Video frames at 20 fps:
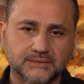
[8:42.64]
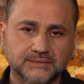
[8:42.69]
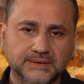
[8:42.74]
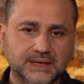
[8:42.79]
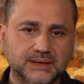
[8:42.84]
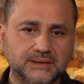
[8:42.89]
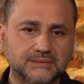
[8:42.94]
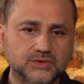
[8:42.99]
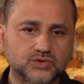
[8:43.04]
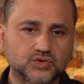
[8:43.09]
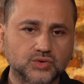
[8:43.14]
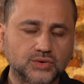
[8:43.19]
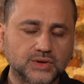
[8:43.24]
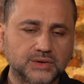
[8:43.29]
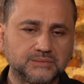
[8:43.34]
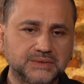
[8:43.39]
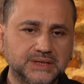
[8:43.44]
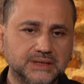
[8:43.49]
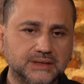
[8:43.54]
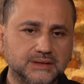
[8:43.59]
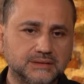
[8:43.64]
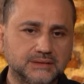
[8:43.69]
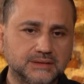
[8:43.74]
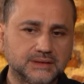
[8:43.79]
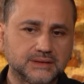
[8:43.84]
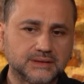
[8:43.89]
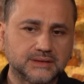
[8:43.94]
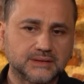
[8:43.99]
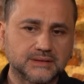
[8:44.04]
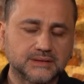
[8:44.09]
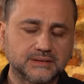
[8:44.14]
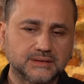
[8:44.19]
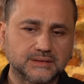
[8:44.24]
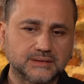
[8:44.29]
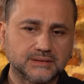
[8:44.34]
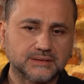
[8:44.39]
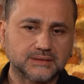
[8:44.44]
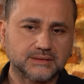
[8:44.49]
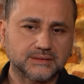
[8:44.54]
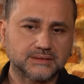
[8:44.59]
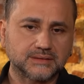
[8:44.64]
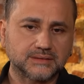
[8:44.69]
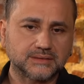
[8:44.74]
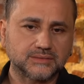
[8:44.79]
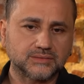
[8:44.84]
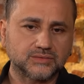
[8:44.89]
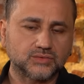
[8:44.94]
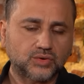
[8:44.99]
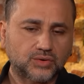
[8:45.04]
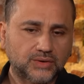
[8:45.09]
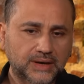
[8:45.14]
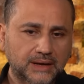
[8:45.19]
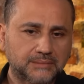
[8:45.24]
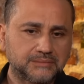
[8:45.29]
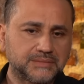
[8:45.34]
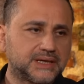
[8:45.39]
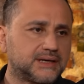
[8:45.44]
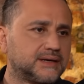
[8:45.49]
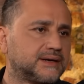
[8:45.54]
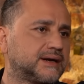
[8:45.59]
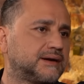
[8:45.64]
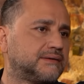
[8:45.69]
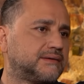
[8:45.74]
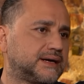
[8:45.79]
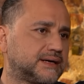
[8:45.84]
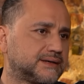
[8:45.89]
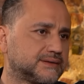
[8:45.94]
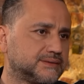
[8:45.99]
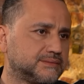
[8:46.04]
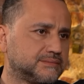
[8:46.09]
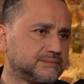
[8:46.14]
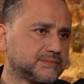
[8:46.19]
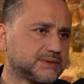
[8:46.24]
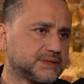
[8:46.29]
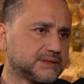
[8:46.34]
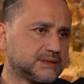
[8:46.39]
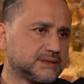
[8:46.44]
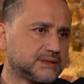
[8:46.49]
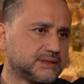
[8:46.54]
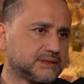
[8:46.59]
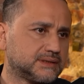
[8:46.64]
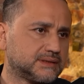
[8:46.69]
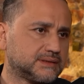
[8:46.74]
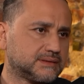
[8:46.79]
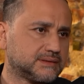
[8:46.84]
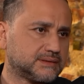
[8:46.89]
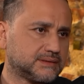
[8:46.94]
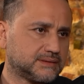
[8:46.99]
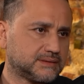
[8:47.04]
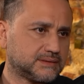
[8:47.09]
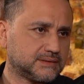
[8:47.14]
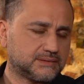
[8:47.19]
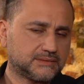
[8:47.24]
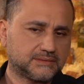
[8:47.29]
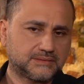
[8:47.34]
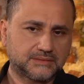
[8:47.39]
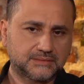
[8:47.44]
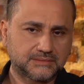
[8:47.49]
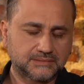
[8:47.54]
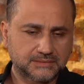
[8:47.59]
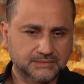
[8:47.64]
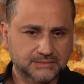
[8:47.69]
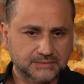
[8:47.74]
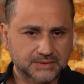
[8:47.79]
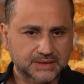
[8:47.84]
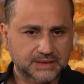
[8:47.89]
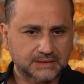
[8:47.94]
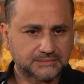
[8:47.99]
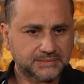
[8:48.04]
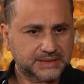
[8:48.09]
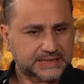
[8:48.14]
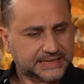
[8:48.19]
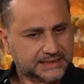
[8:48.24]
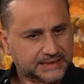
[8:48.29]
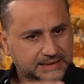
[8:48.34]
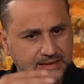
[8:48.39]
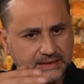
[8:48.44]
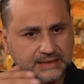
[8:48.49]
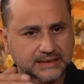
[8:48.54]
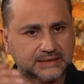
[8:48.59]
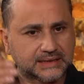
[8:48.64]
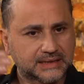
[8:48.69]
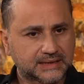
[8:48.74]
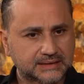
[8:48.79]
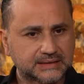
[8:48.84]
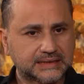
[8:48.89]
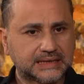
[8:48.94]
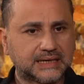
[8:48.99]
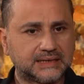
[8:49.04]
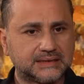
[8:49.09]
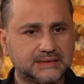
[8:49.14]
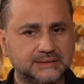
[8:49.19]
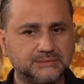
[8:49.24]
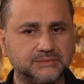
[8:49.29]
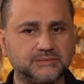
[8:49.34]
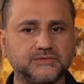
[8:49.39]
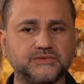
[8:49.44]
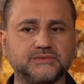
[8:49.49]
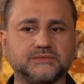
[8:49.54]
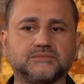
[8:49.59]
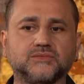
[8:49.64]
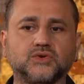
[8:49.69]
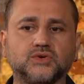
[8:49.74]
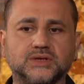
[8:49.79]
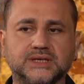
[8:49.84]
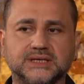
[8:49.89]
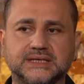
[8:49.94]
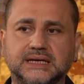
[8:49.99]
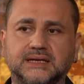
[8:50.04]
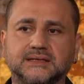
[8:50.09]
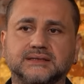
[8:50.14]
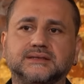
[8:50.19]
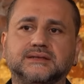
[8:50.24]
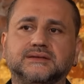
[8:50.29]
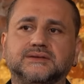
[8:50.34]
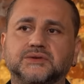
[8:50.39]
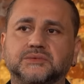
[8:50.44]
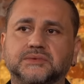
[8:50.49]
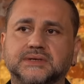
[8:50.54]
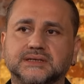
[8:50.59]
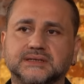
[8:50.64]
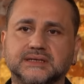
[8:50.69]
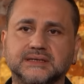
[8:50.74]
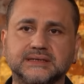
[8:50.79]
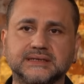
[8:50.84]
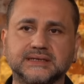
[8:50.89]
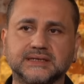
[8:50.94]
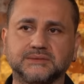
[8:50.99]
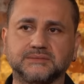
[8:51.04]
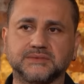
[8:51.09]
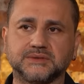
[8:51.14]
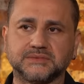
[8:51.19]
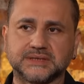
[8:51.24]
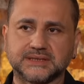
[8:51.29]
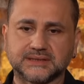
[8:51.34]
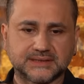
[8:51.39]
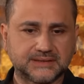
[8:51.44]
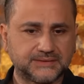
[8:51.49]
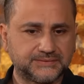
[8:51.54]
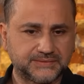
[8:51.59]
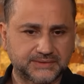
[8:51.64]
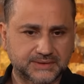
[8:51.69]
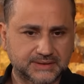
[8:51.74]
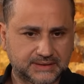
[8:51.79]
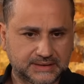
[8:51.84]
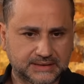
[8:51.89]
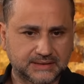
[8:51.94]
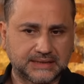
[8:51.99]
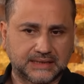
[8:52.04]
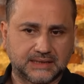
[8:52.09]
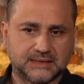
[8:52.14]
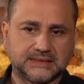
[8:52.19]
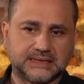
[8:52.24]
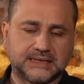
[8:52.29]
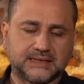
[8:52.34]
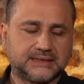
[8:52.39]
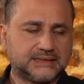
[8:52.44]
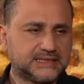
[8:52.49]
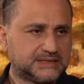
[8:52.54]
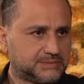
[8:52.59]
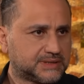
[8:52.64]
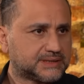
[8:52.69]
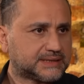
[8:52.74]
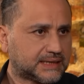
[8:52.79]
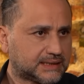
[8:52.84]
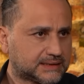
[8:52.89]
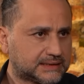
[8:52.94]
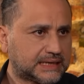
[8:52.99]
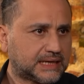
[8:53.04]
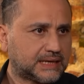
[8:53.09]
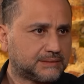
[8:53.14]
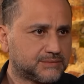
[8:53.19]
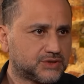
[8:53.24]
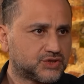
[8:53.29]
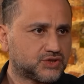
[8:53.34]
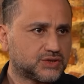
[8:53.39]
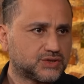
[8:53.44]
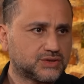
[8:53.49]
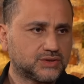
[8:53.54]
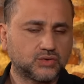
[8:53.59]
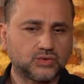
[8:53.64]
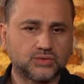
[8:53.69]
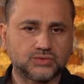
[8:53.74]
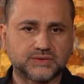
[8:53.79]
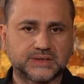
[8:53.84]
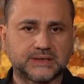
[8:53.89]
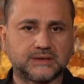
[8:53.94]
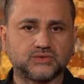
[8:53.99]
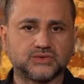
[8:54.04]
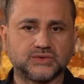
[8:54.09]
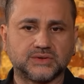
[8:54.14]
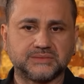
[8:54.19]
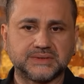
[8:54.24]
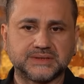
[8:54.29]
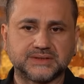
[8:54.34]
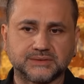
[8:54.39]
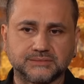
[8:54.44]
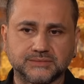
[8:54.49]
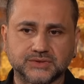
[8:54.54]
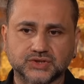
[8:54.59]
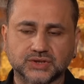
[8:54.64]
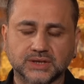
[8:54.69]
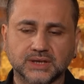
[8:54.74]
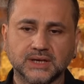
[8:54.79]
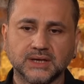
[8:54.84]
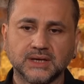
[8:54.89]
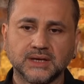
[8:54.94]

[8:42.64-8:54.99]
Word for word: ve sonra bir dönem bir ara verdim. Hı -hı. bir yere kadar geldim böyle kendi adıma kariyerimi bir sıfırdan yani İzmir'den gelmiş işte konservatörü bitirmiş